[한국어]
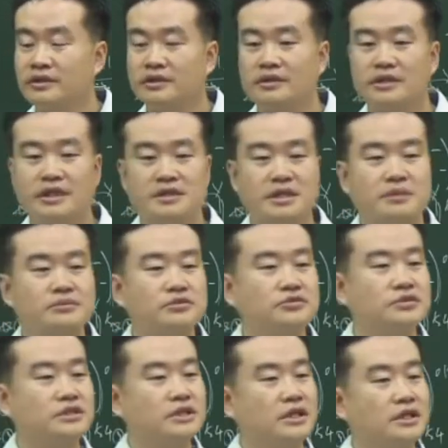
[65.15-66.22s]
근데
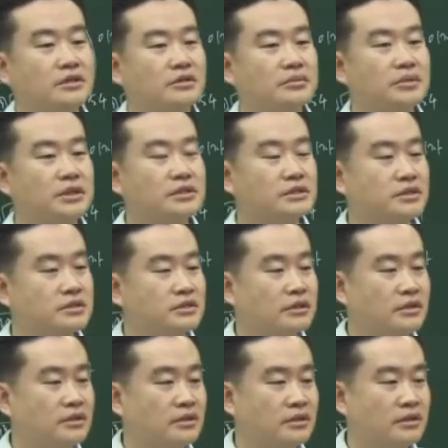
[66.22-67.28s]
삼순이가 경매를
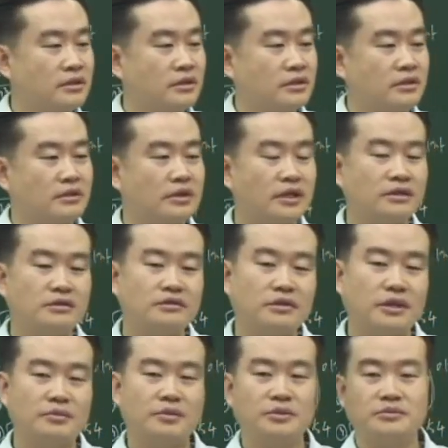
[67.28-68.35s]
쳤어.
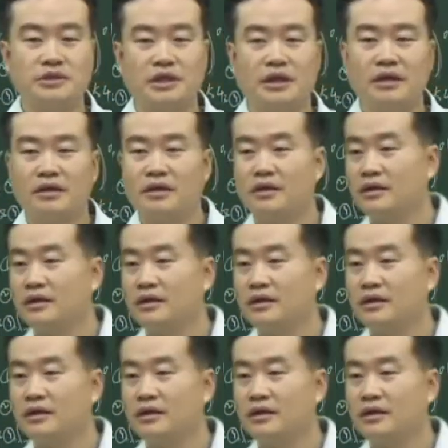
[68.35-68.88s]
그랬는데 뭡니까?